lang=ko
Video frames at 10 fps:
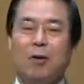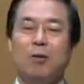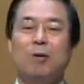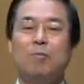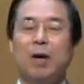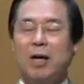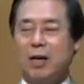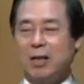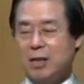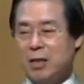
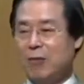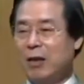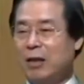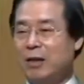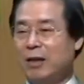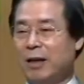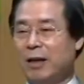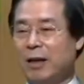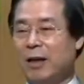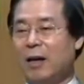원망해야 될
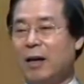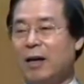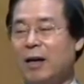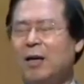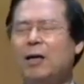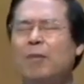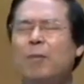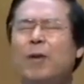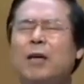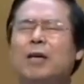상황인데 하나님
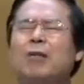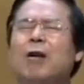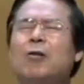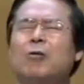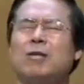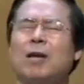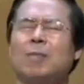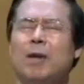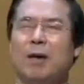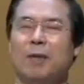앞에 기도하고
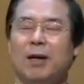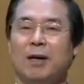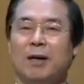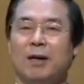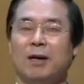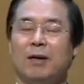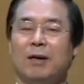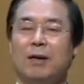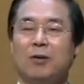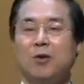찬미함에
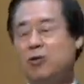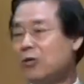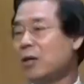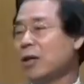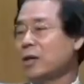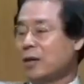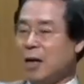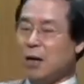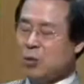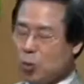교수들까지
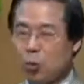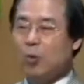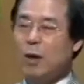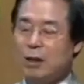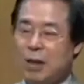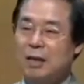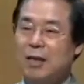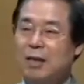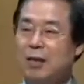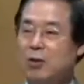다 속으로만 한 게
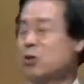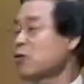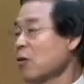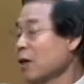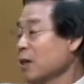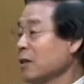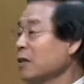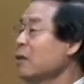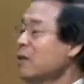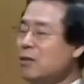아니라 교수들까지
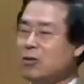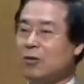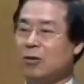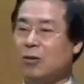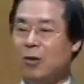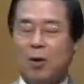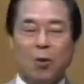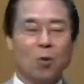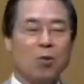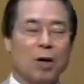들릴 수 있도록
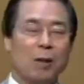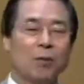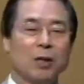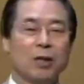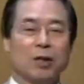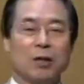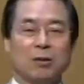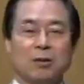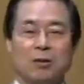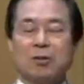온 감옥이
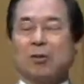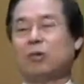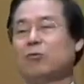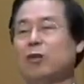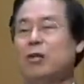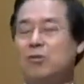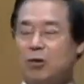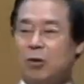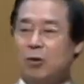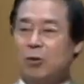쩌렁쩌렁 울릴 수
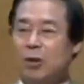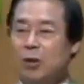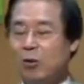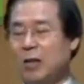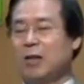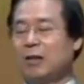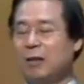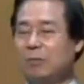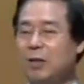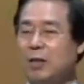있도록 기도했다는
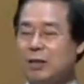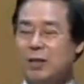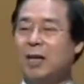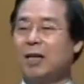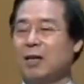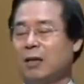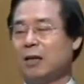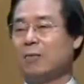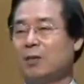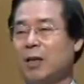겁니다. 찬양했다는
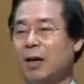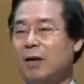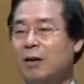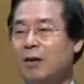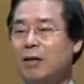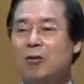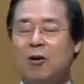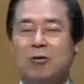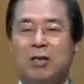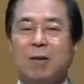겁니다.
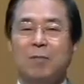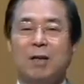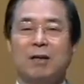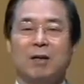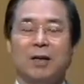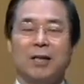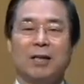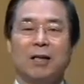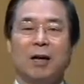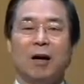기도하고 찬미를
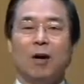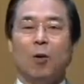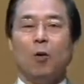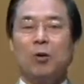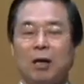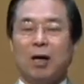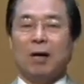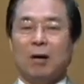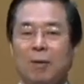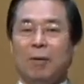하니까
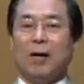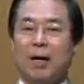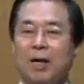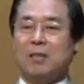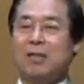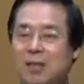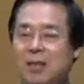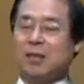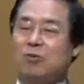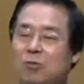옥터가 막 지진이
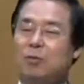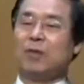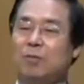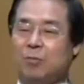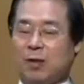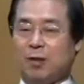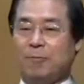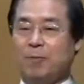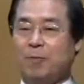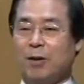나서 움직입니다.
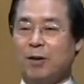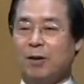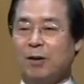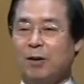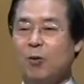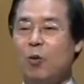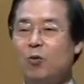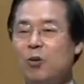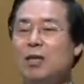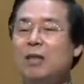
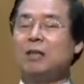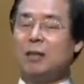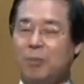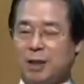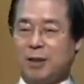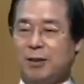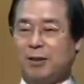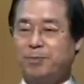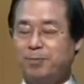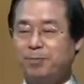옥문이 열려져 버려요. 이렇게.
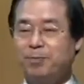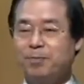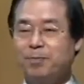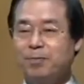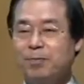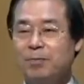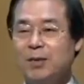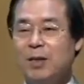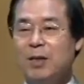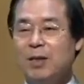
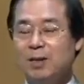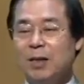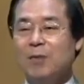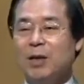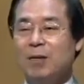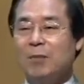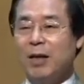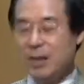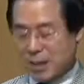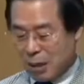사람들의
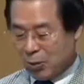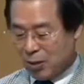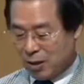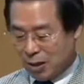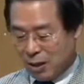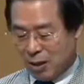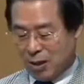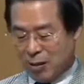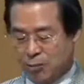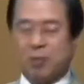메인 차고들이
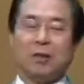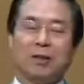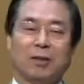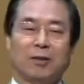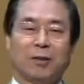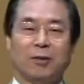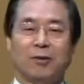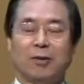다 풀어져요. 이렇게.